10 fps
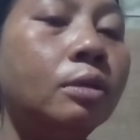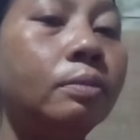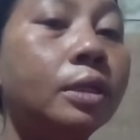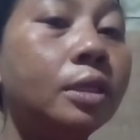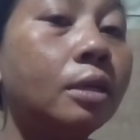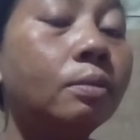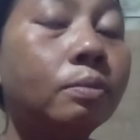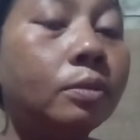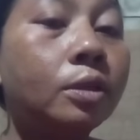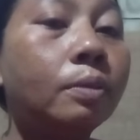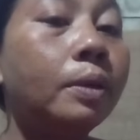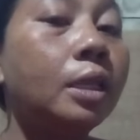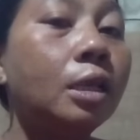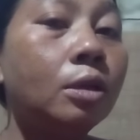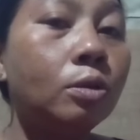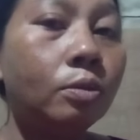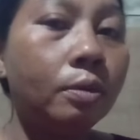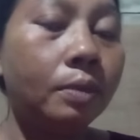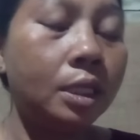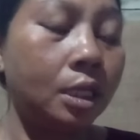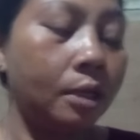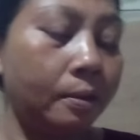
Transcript: pesen seperti itu pemirsa